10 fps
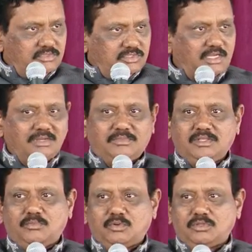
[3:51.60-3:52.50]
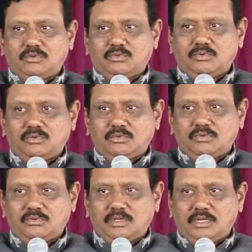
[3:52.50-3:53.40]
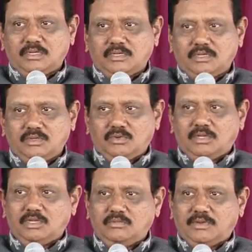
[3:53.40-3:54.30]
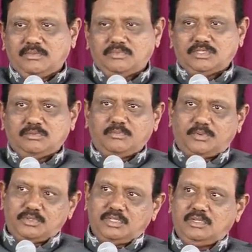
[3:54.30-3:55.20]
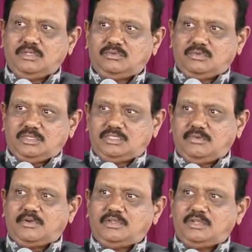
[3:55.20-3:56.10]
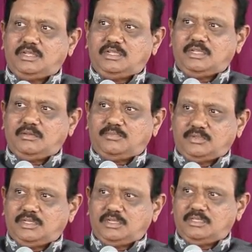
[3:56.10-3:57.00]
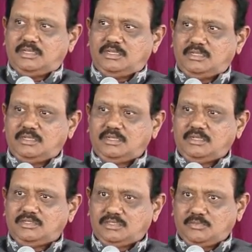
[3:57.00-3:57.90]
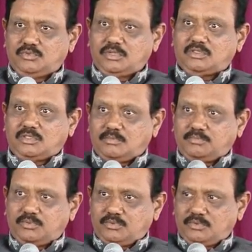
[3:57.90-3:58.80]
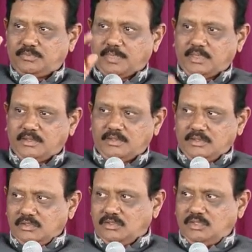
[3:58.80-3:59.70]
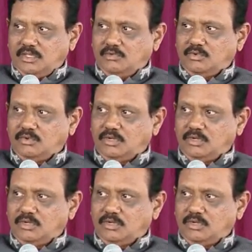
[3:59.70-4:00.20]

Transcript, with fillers: చాలామంది బోధకులు యోహాను బాప్తిస్మం పొందలేదు ఇచ్చేవాడు లేదు కదా పొందలేదని చెబుతున్నారు తప్పు దేవుడు